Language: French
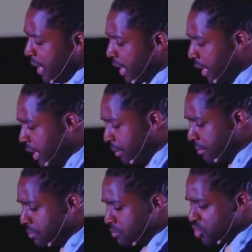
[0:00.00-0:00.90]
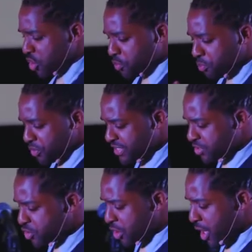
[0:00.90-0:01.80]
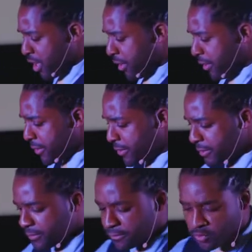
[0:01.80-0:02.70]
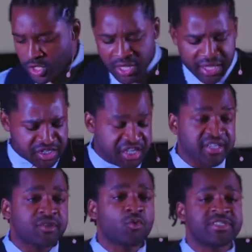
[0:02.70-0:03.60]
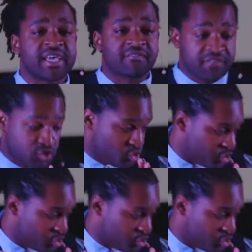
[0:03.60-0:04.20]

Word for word: Euh, j'ai une petite sœur et j'ai été au service du